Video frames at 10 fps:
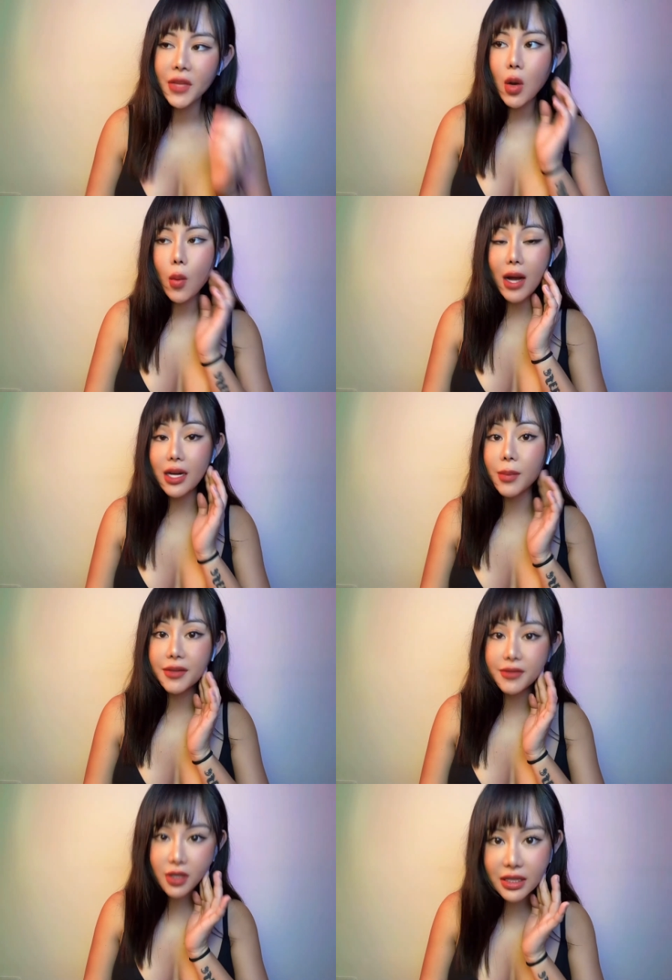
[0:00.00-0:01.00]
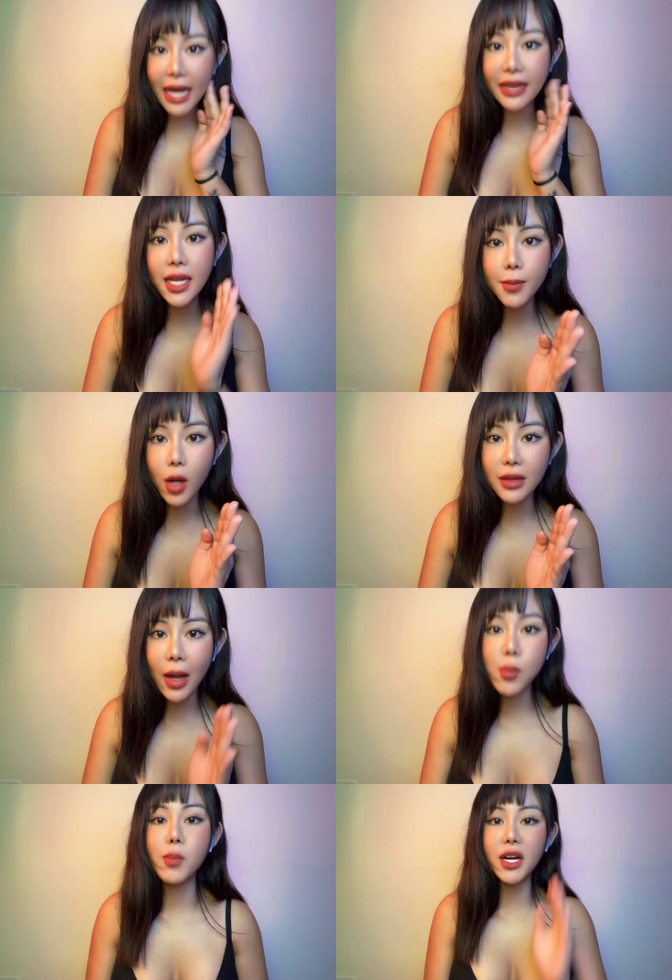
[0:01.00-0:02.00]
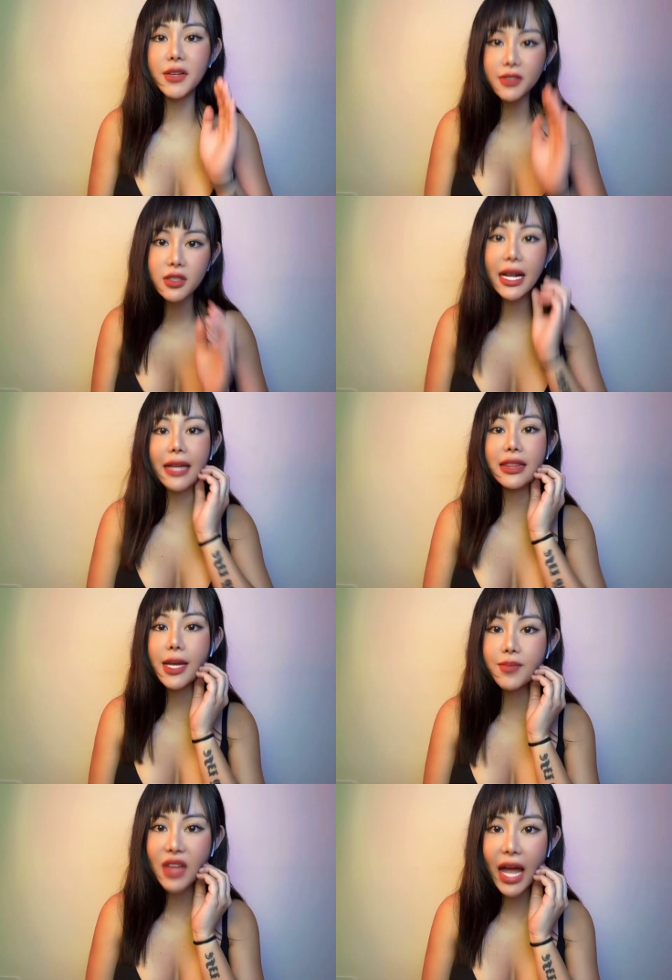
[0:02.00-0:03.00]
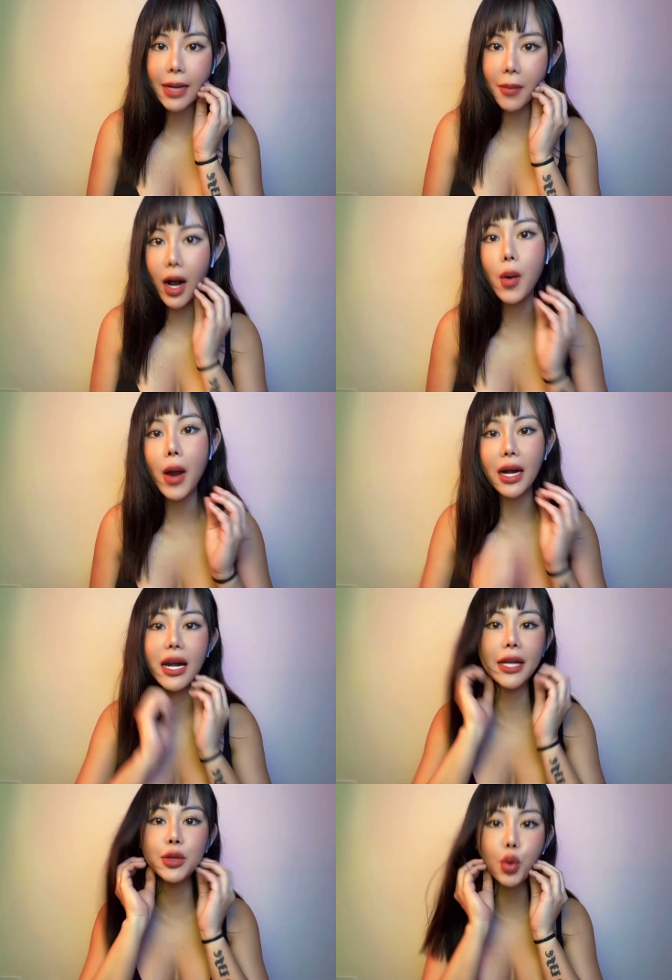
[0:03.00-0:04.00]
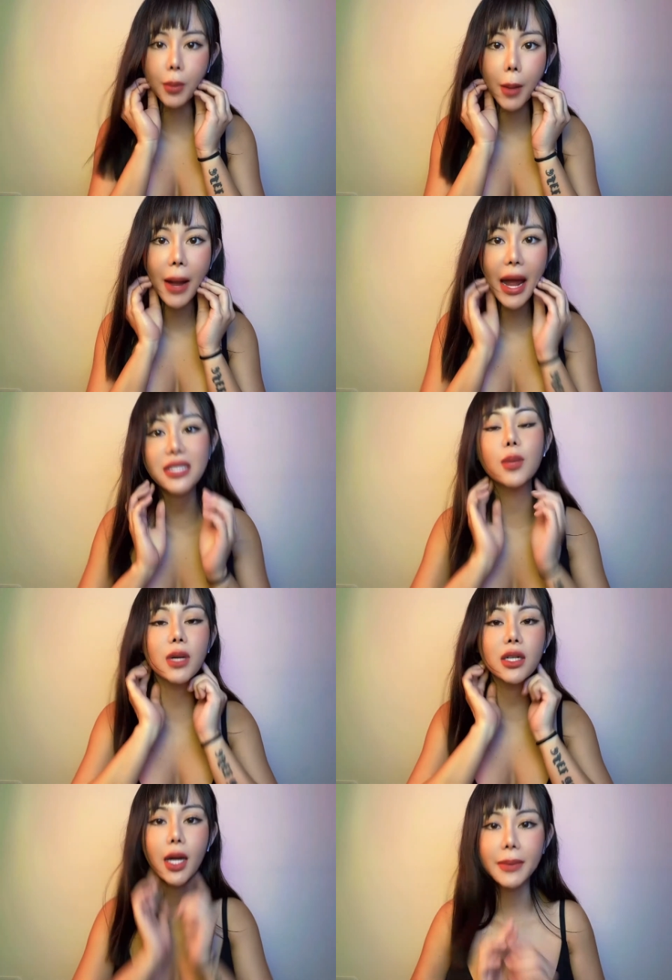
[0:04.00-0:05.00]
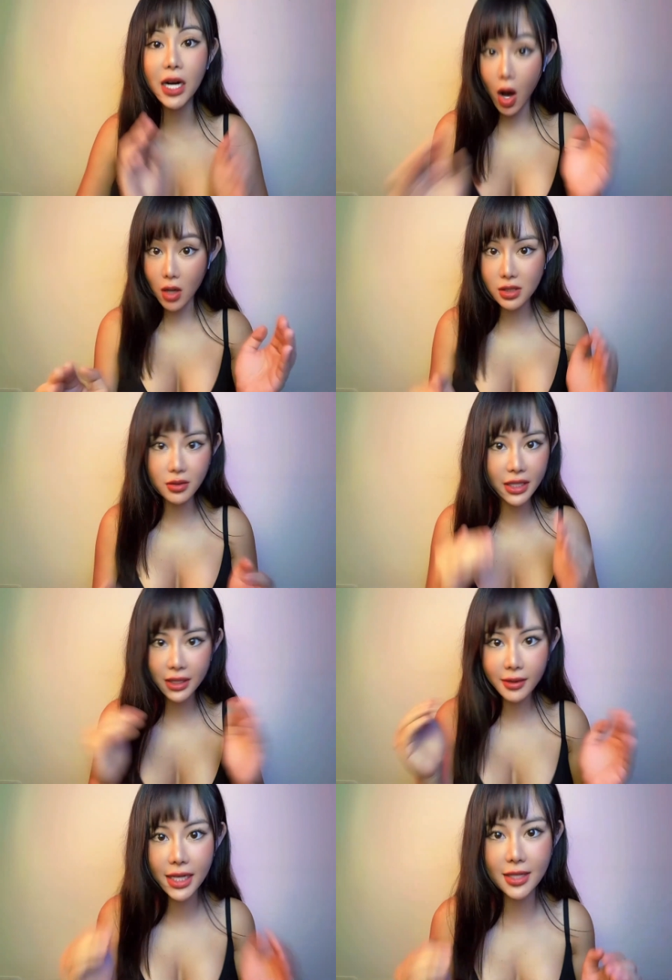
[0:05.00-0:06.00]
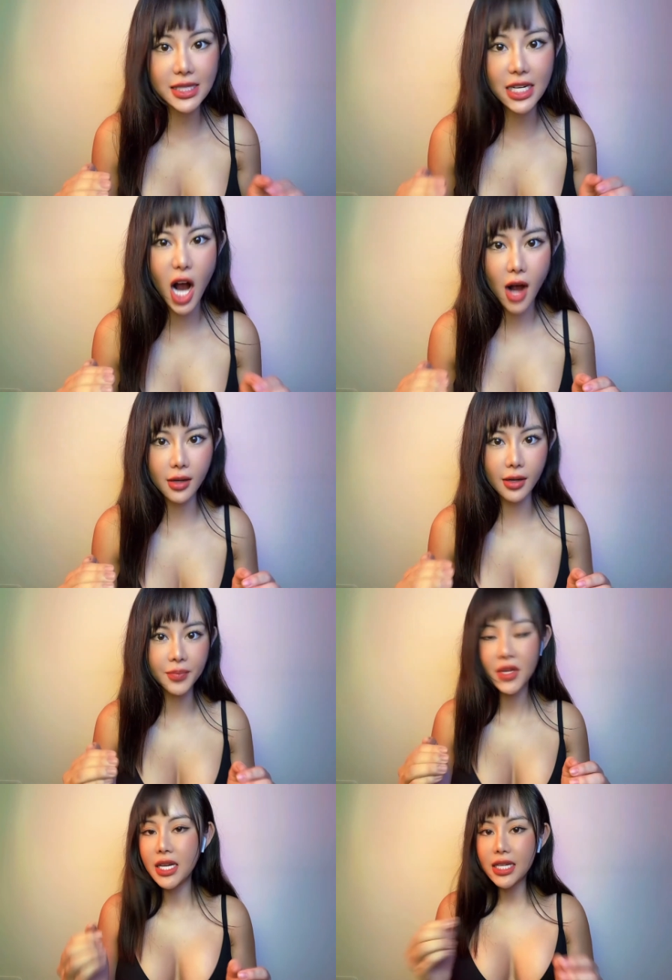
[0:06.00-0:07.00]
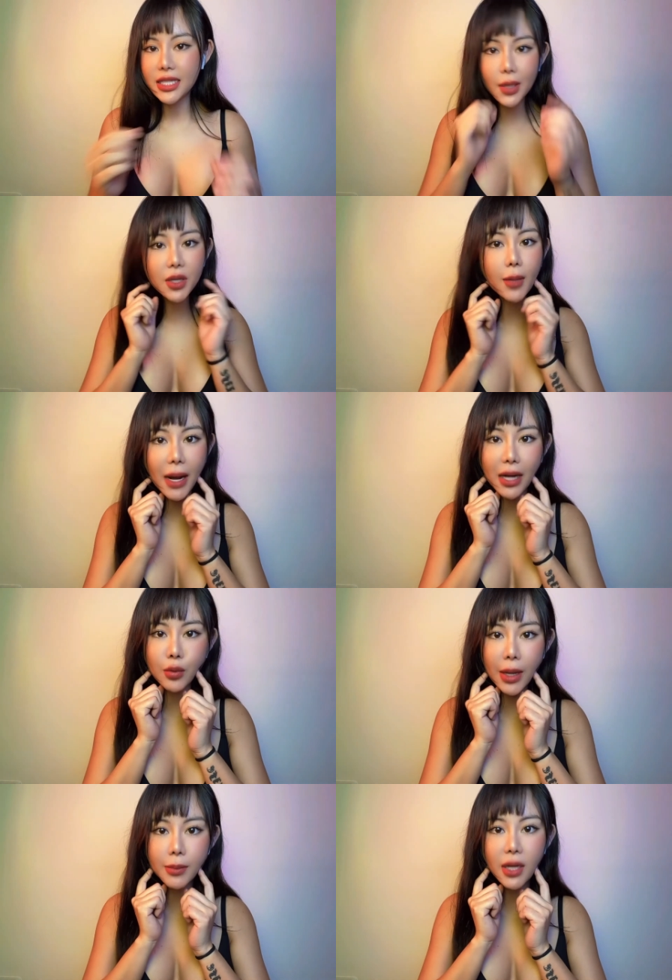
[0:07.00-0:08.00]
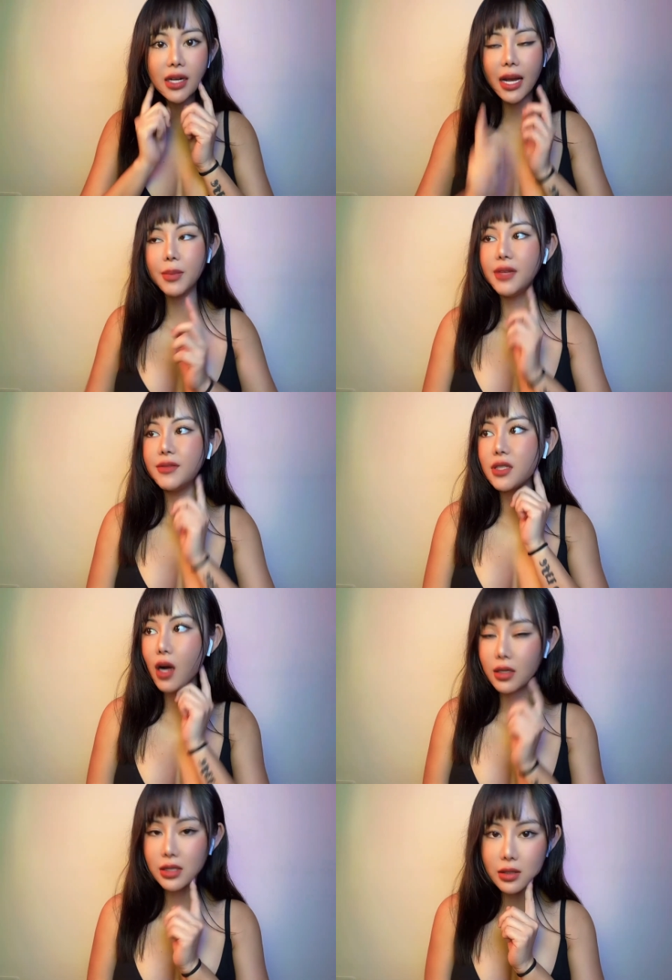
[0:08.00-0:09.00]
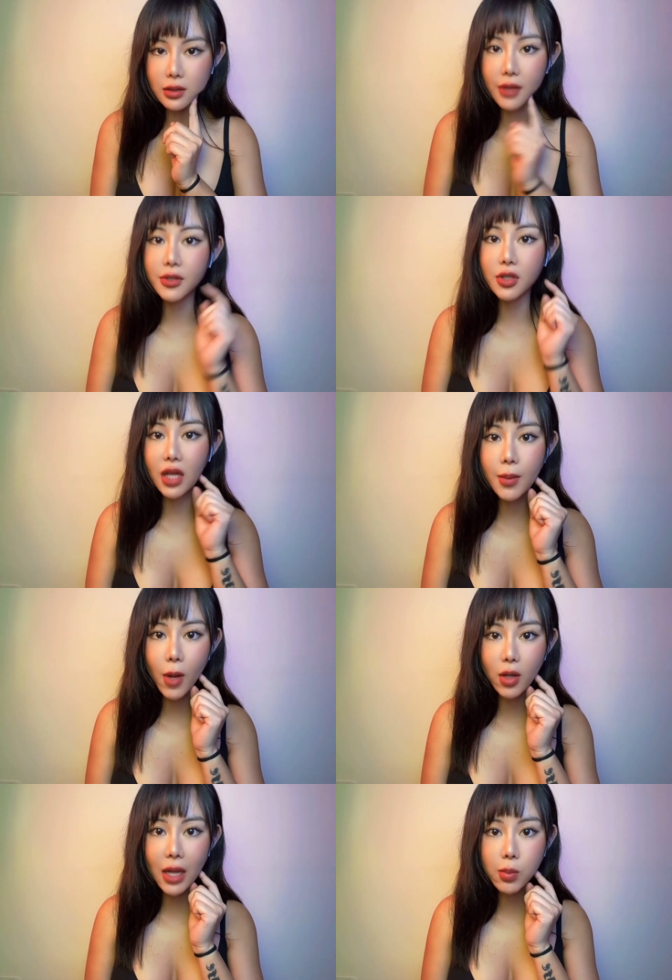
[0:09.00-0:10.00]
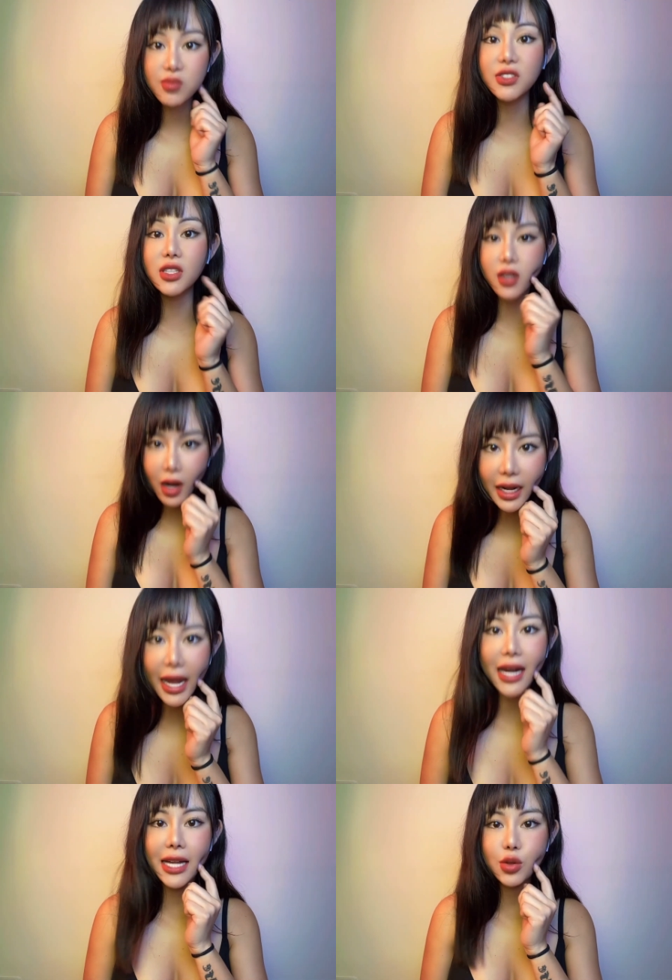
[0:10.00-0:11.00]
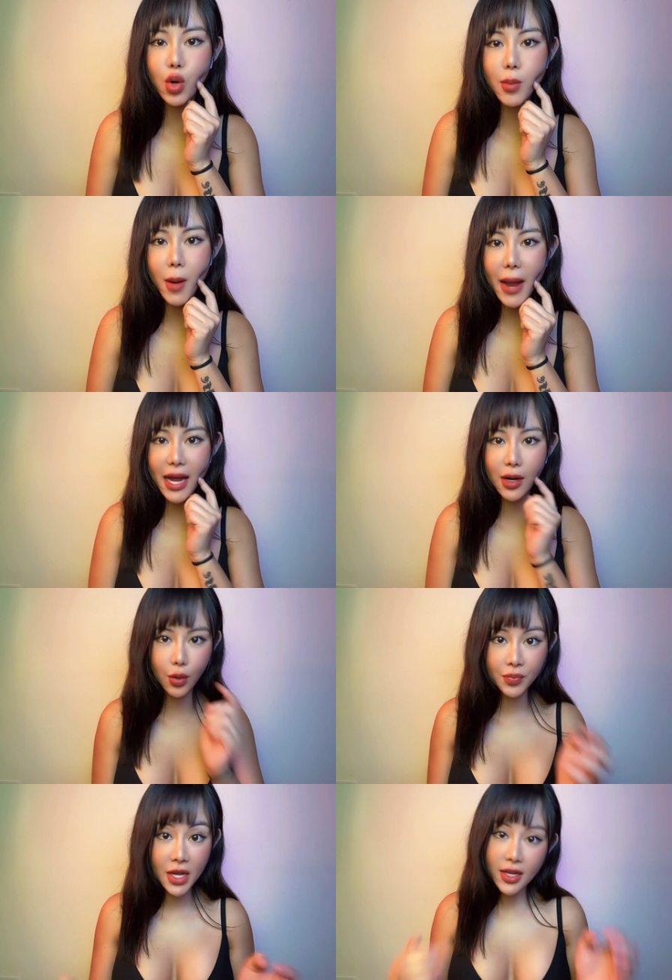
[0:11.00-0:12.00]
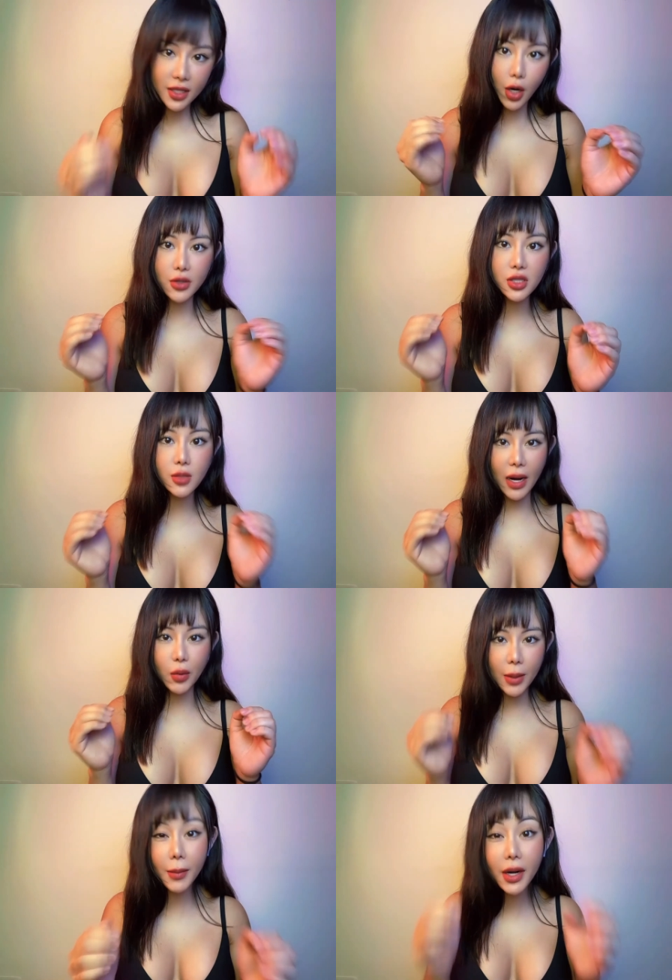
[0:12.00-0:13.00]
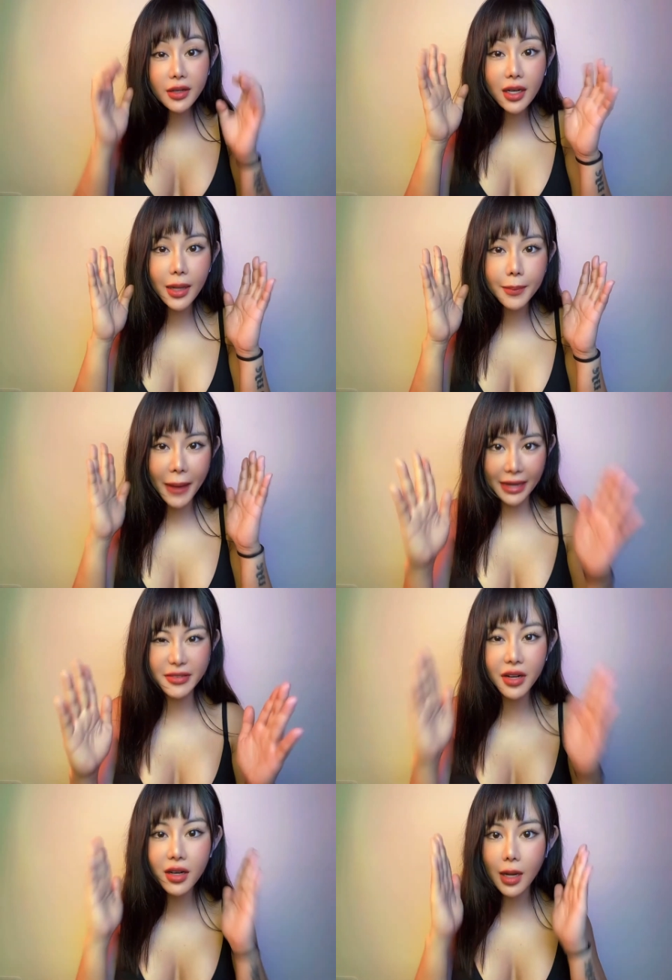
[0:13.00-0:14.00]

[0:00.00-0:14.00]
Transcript: hoặc là mình vừa cả tiêm bo tóc mình vừa cả tiêm tan mỡ hoặc là lấy túi mỡ má xong kết hợp cả gọt xương thì tất nhiên nó sẽ gọn rồi giống như mặt của em minh là em minh vừa gọt xương lại vừa tiêm bo tóc vừa có cả lấy túi mỡ má luôn chứ hồi xưa mặt của em minh rất là bạnh rất là